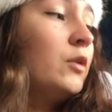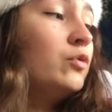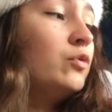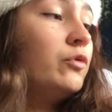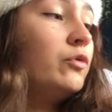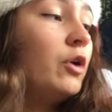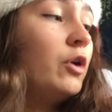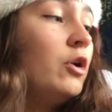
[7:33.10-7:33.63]
Tout
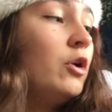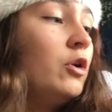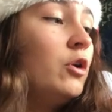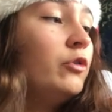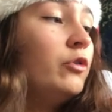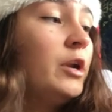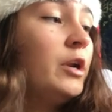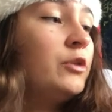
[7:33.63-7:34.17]
seul,
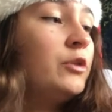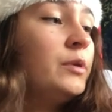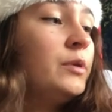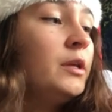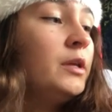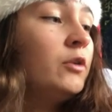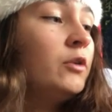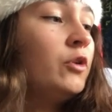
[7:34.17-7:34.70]
dans la
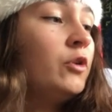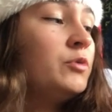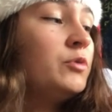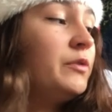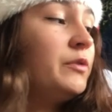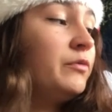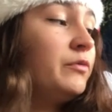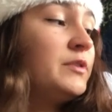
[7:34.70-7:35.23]
nuit, Tom
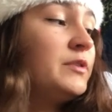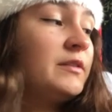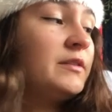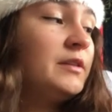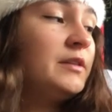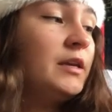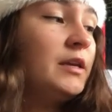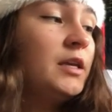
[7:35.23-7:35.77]
Chiffon
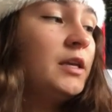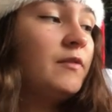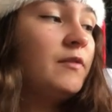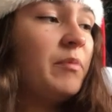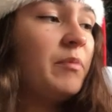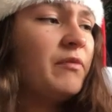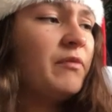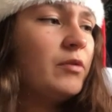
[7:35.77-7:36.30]
s'assied. Il va
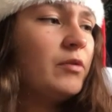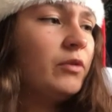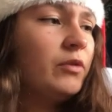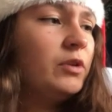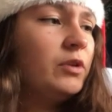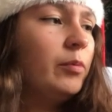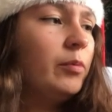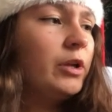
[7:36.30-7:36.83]
bien falloir se
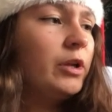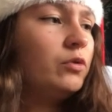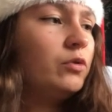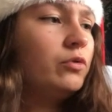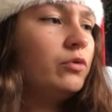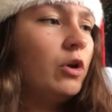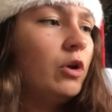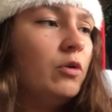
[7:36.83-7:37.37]
débrouiller tout
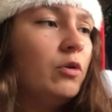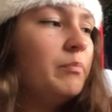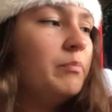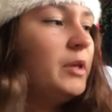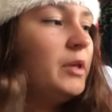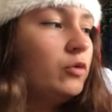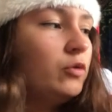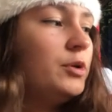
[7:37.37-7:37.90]
seul,
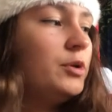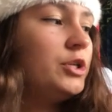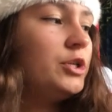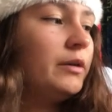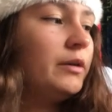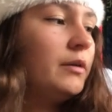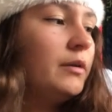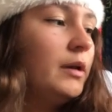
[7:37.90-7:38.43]
bien
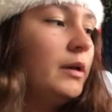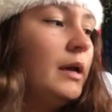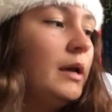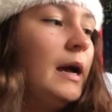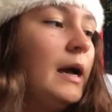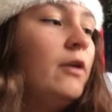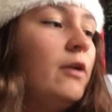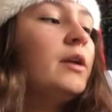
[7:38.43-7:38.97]
obligé.
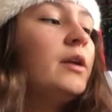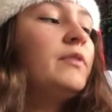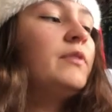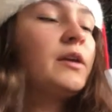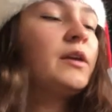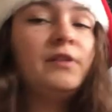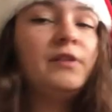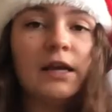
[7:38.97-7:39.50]
Alors il
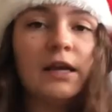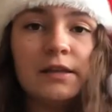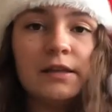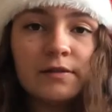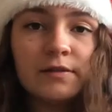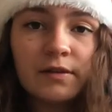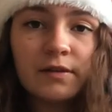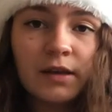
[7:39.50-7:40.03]
vérifie la
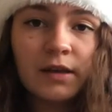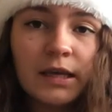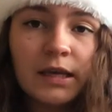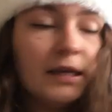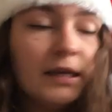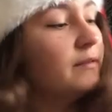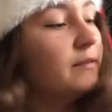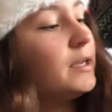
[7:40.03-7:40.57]
liste,
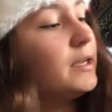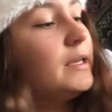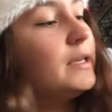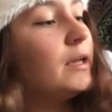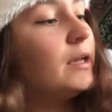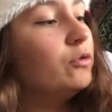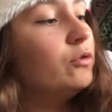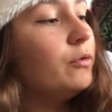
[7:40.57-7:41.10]
il trie les
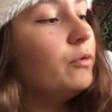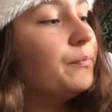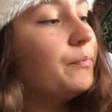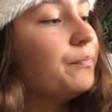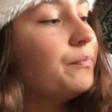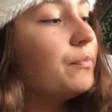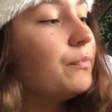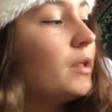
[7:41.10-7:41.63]
cadeaux,
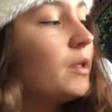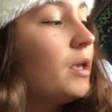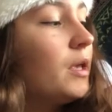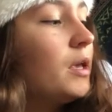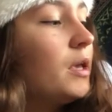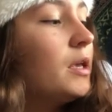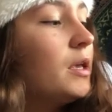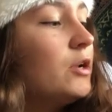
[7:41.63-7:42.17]

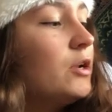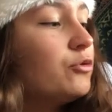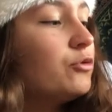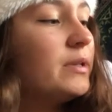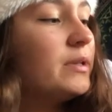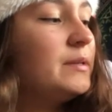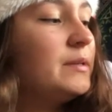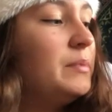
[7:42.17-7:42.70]
il
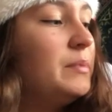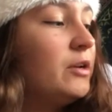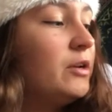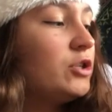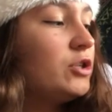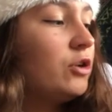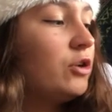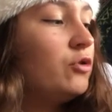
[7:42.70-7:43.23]
choisit bien
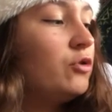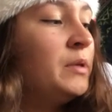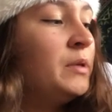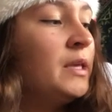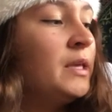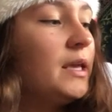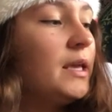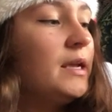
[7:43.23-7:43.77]
chaque
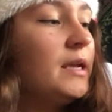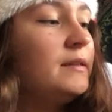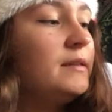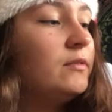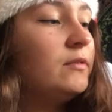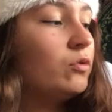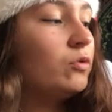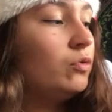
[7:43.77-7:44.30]
cheminée et il
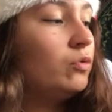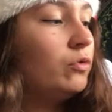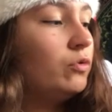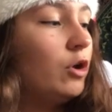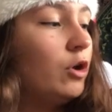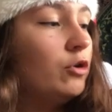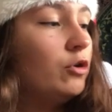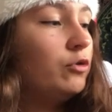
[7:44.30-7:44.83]
descend tout
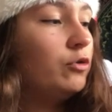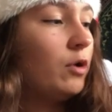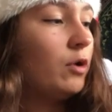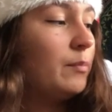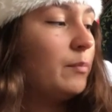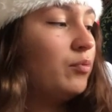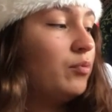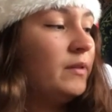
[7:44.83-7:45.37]
seul sur
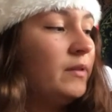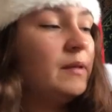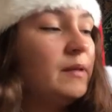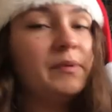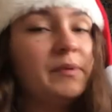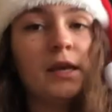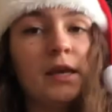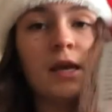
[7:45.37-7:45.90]
la pointe des
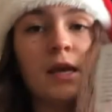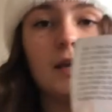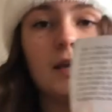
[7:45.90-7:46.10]
pieds,